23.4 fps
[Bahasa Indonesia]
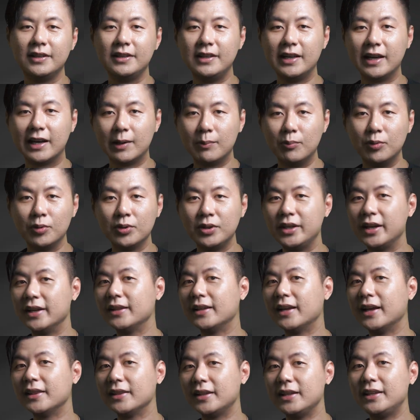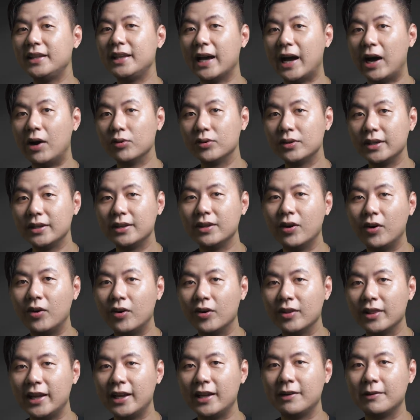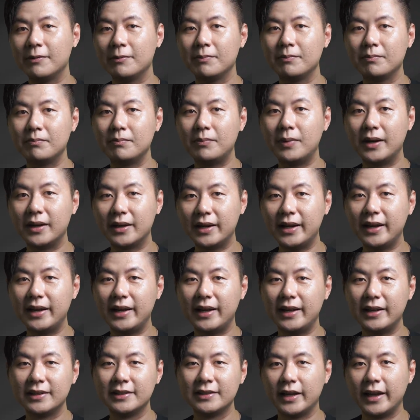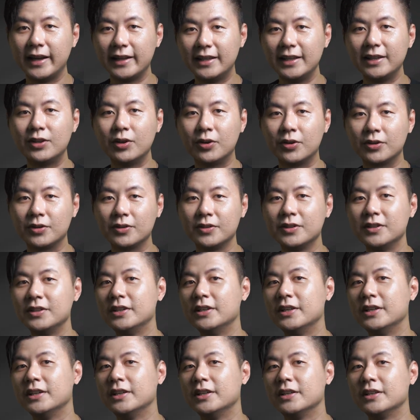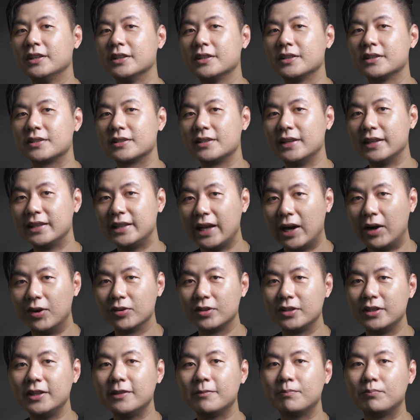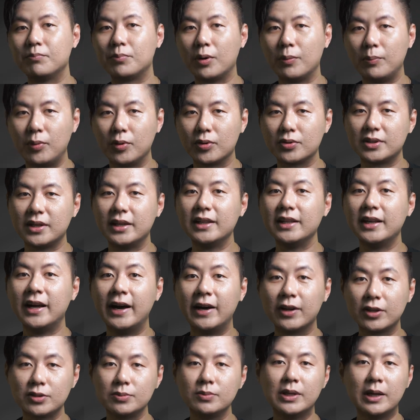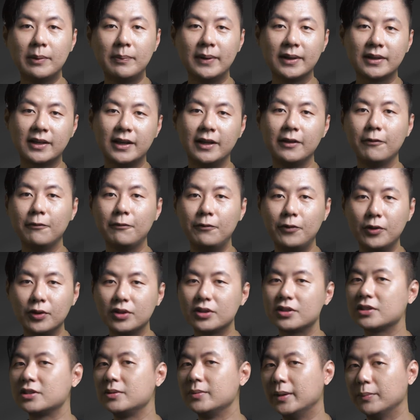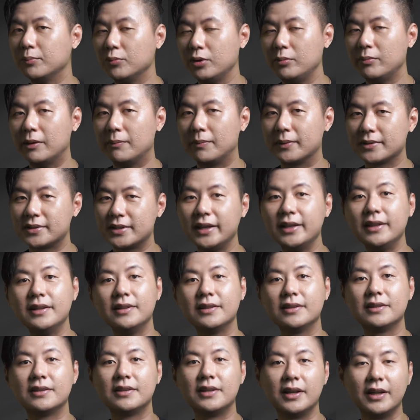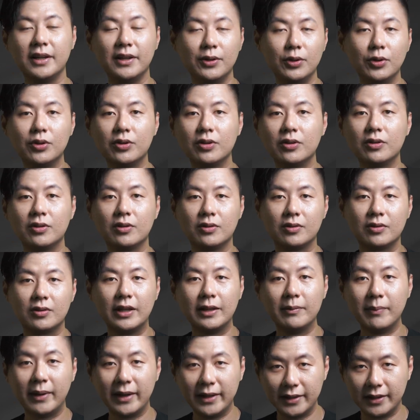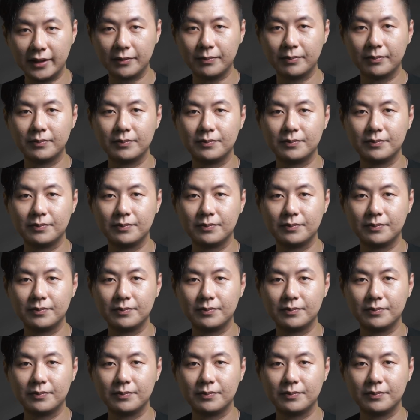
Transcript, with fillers: yang kemudian nanti diaudit oleh para editor. Setelah diaudit, proposal harus mendapatkan vote 95% dari node dan miner.